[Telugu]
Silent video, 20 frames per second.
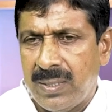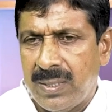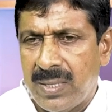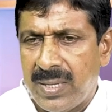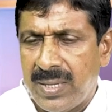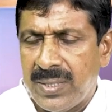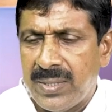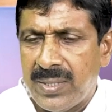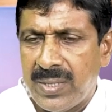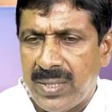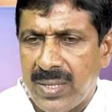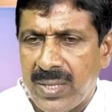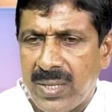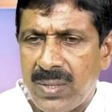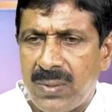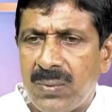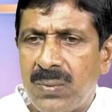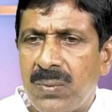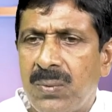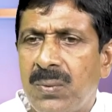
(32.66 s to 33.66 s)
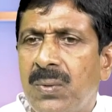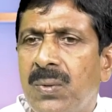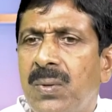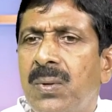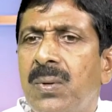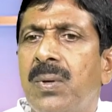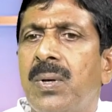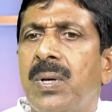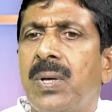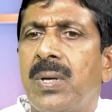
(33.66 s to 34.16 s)
నరేంద్ర గారు
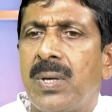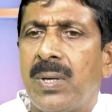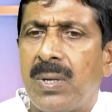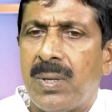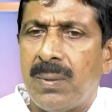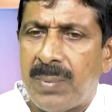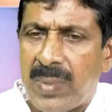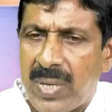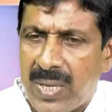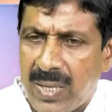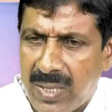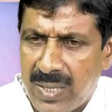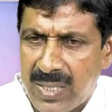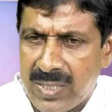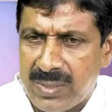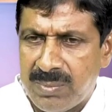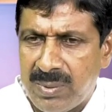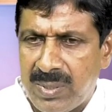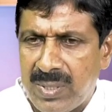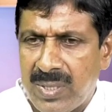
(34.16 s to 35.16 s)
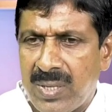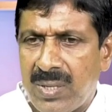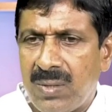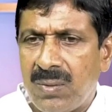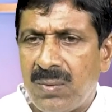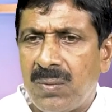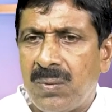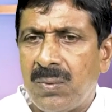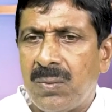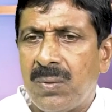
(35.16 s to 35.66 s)
బంగా లక్ష్మణ్
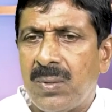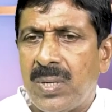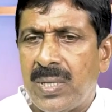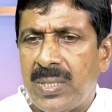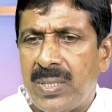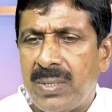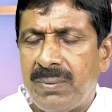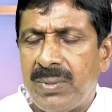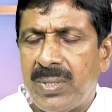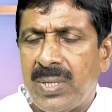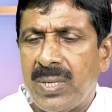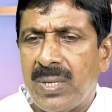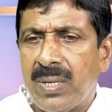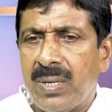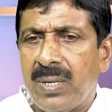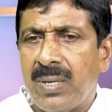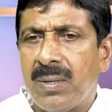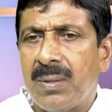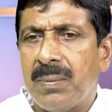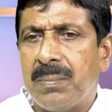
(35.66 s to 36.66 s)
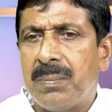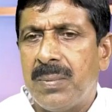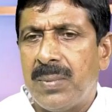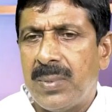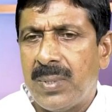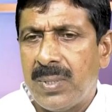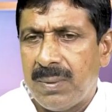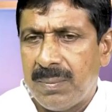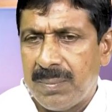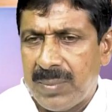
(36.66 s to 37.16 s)
గారు అదేవిధంగా
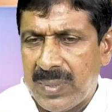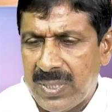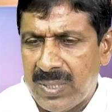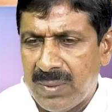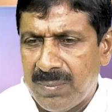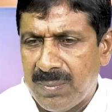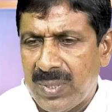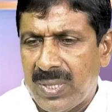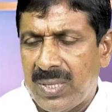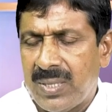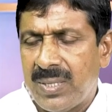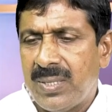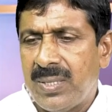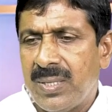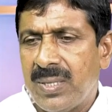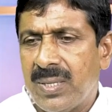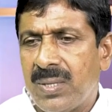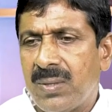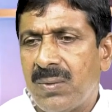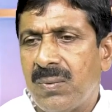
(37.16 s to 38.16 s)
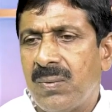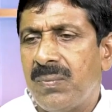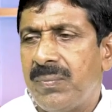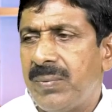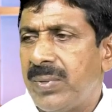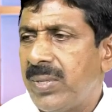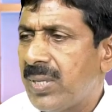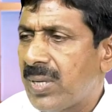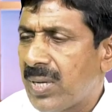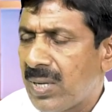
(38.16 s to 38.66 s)
బద్దం బాలరెడ్డి గారు
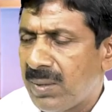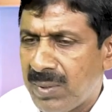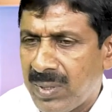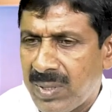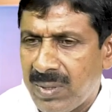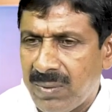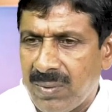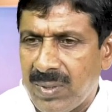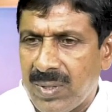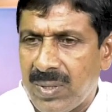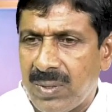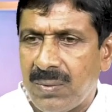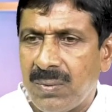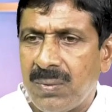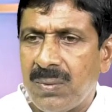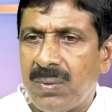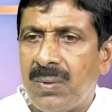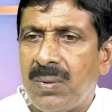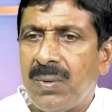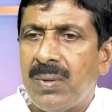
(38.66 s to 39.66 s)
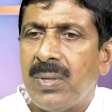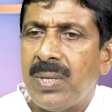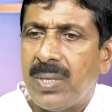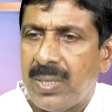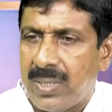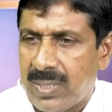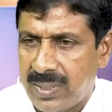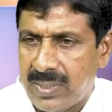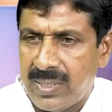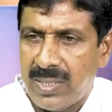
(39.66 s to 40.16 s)
వి రామారావు గారు
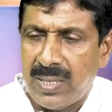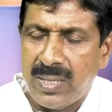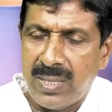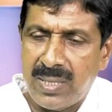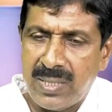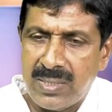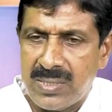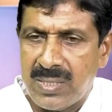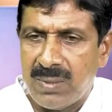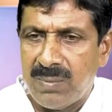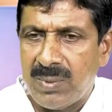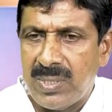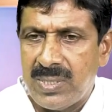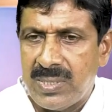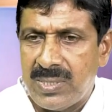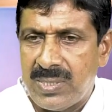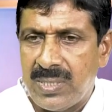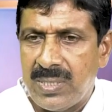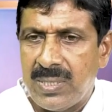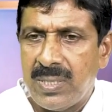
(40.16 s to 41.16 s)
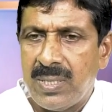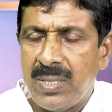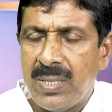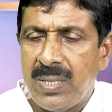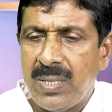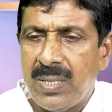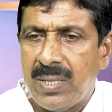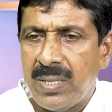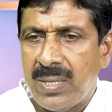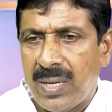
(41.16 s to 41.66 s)
ఇక్కడ తెలంగాణకు సంబంధించి
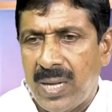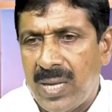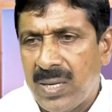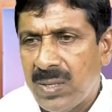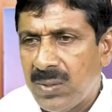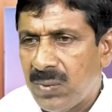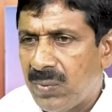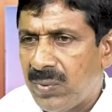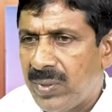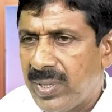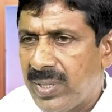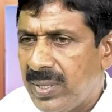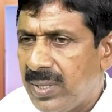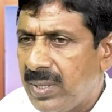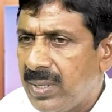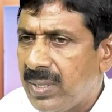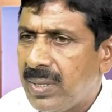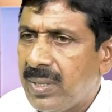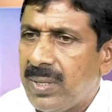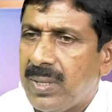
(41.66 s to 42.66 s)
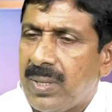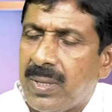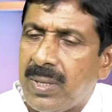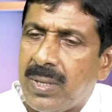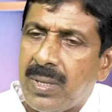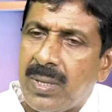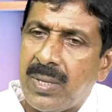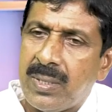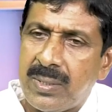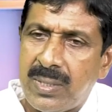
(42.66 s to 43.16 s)
నాయకులు ఉండేది
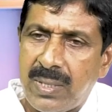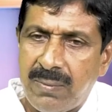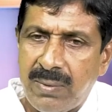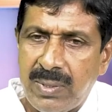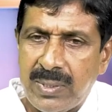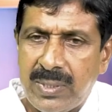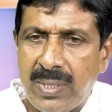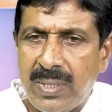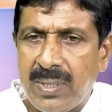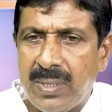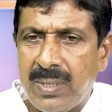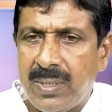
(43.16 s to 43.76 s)
ఆ తర్వాత